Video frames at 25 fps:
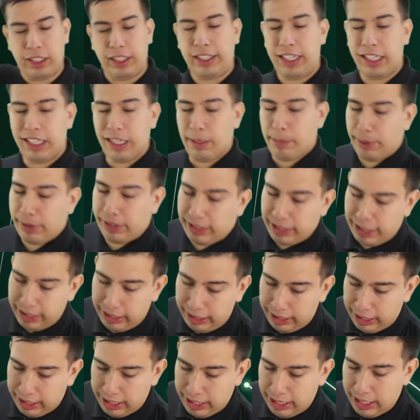que quieran
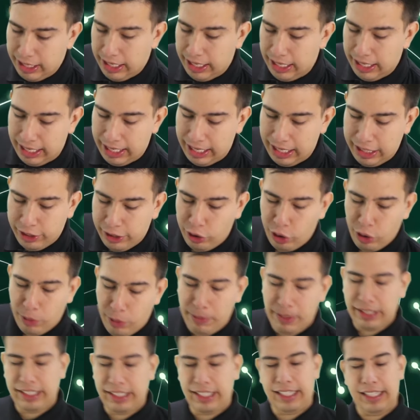aprender el
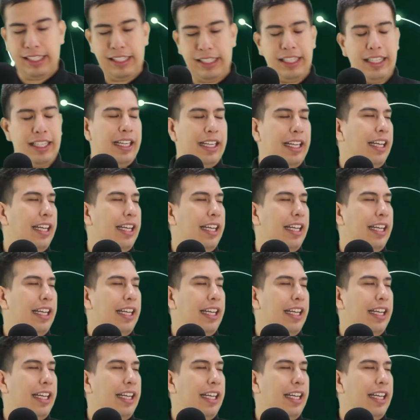idioma de,